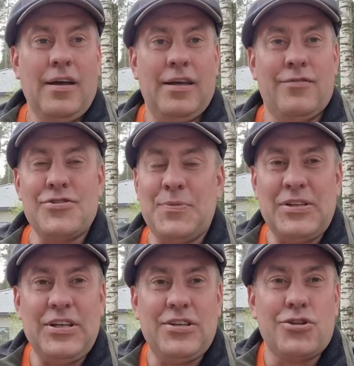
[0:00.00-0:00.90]
И вот
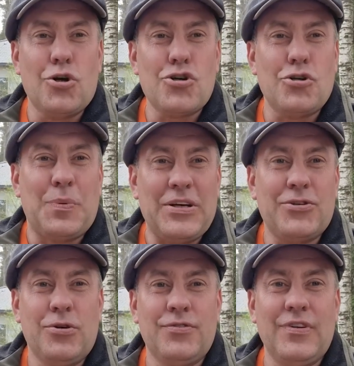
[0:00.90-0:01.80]
смотрите, то, что
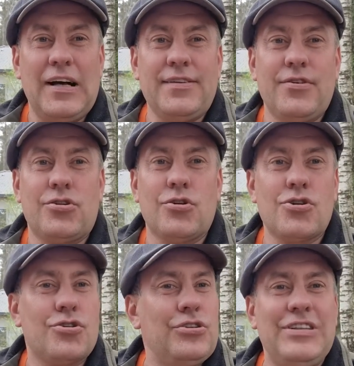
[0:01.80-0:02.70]
происходит в Латвии, то,
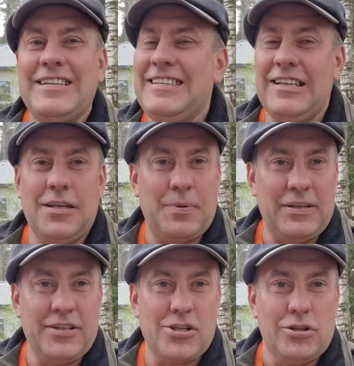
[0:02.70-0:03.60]
что нигде не
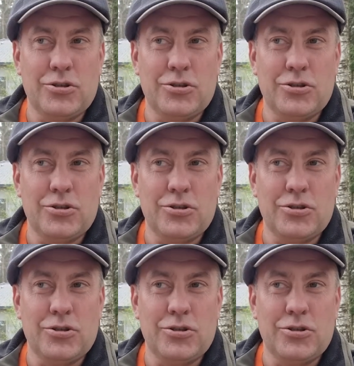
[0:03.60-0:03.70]
произошло.